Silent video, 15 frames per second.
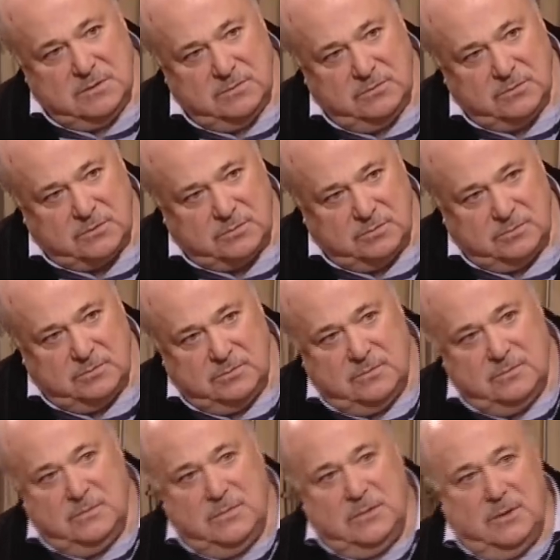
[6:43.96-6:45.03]
вот
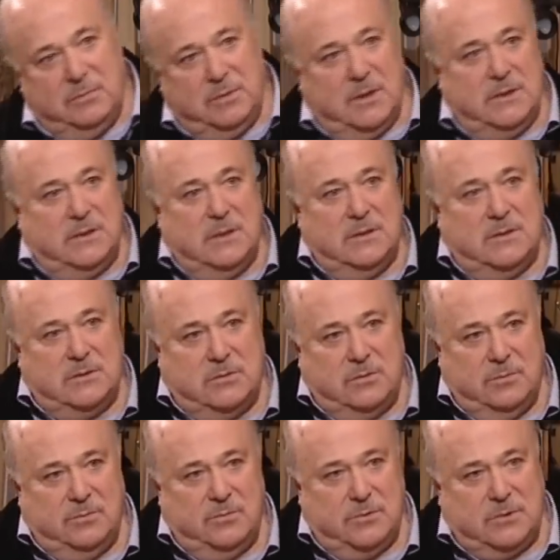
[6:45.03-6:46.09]
мне бы хотелось,
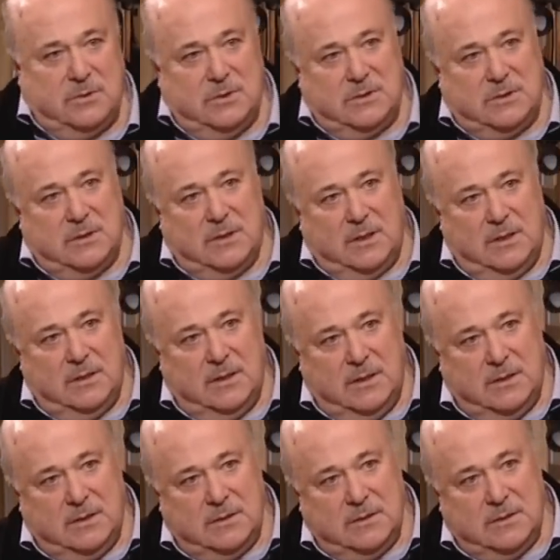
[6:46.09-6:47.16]
чтобы ты сыграл
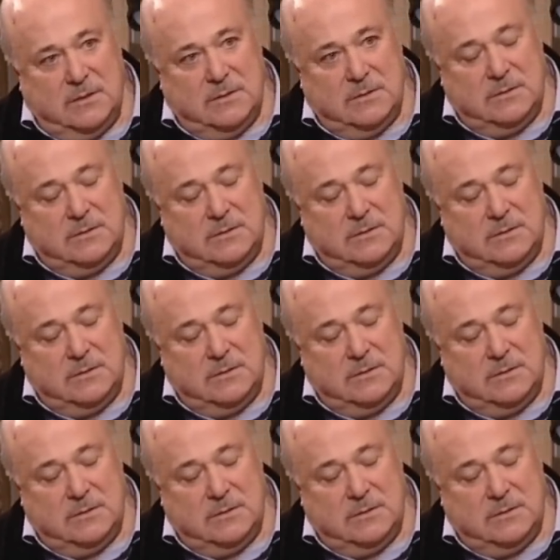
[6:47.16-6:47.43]
Ленина.